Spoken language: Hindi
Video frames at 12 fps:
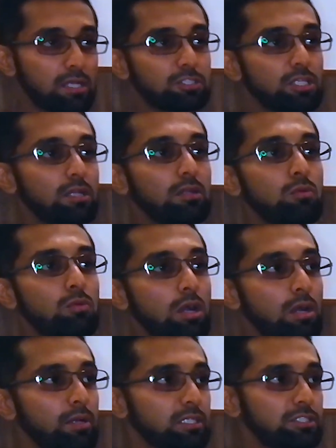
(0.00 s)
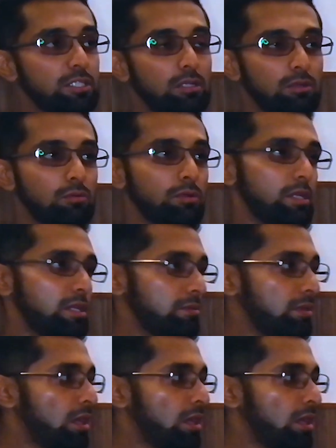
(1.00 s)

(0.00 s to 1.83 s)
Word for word: अच्छा लगूंगा मैं अच्छी लगूंगी